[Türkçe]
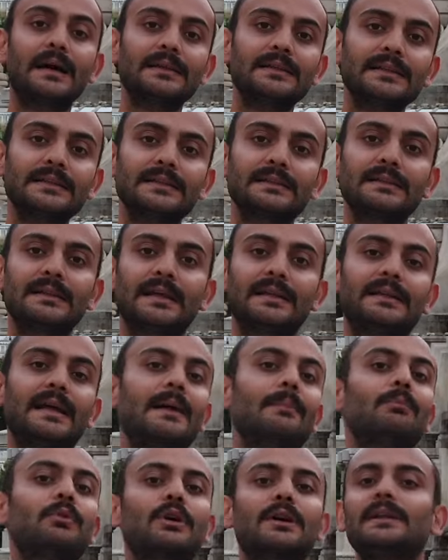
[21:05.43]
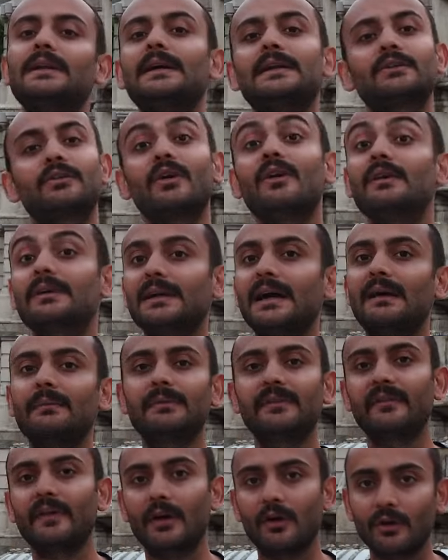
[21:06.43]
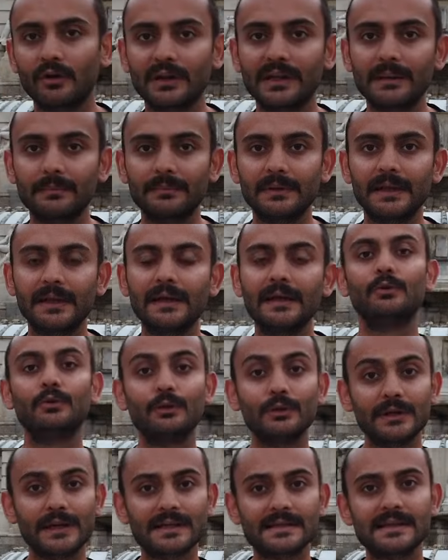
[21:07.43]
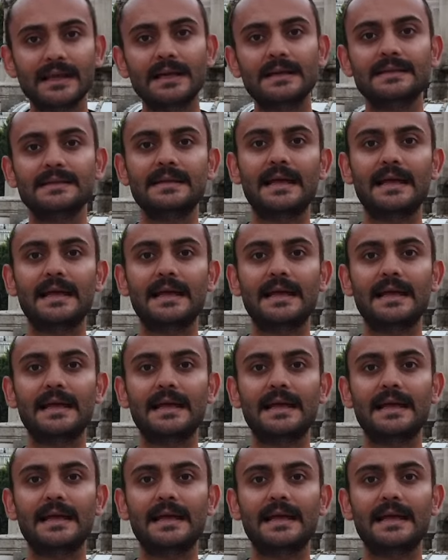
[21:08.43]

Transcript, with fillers: anıt neden bu kadar görkemli ve önemli? Ünlü yazar